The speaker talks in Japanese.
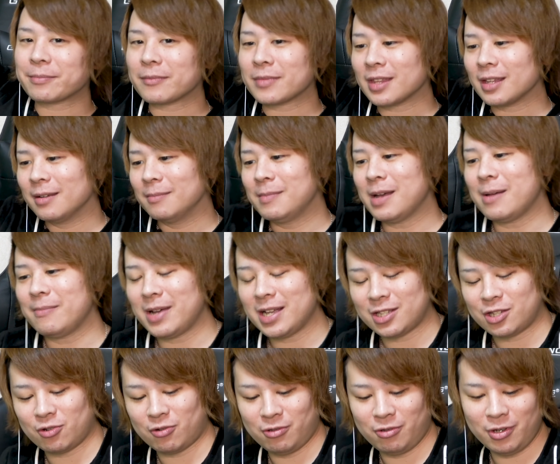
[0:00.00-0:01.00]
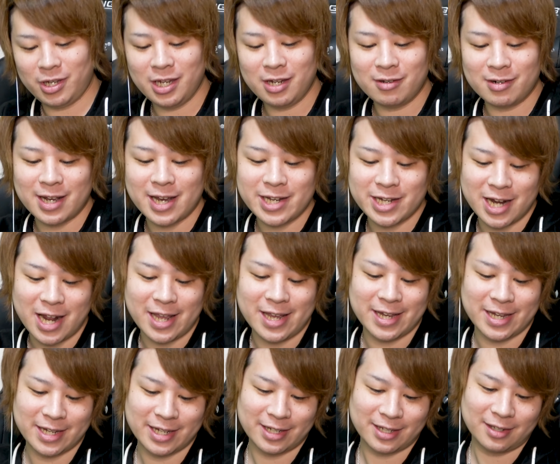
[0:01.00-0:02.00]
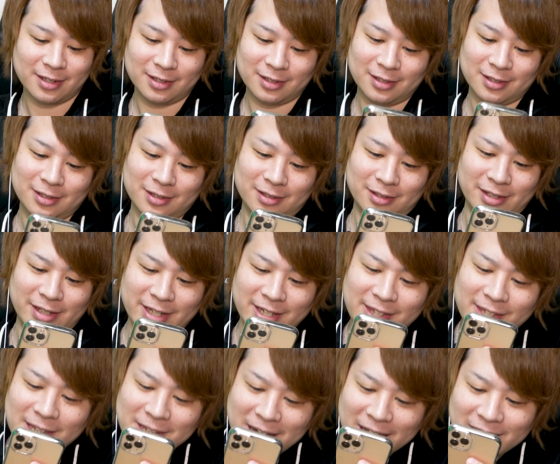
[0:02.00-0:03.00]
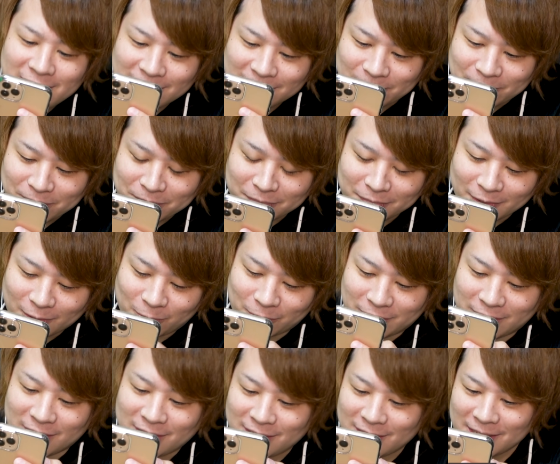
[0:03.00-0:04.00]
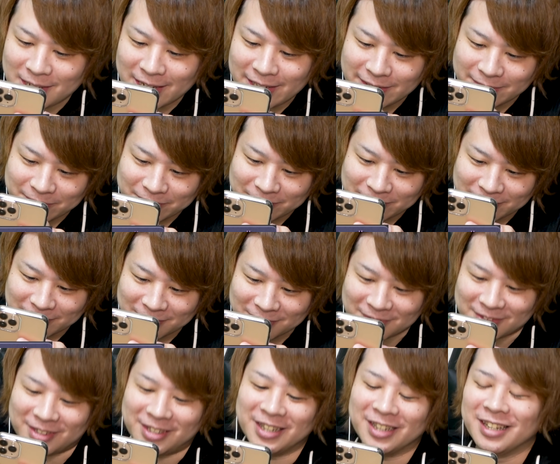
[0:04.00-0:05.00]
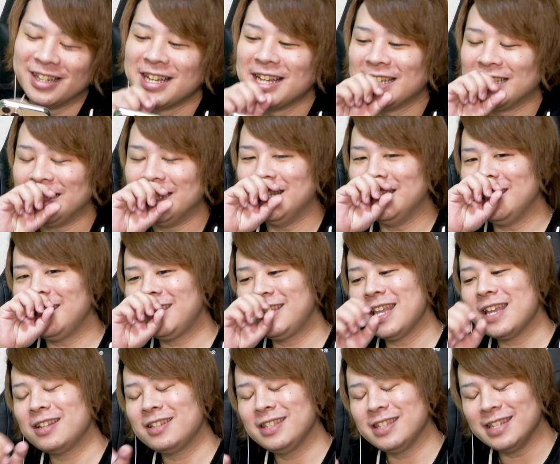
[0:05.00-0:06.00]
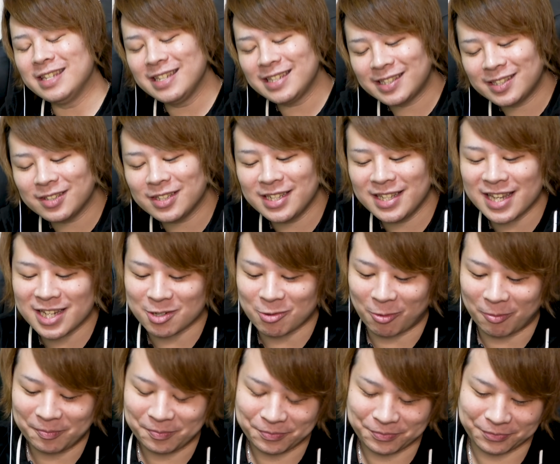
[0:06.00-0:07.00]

いまあまあ、ちょうどいいぐらいじゃない似てない似てない似て、似すぎでしょ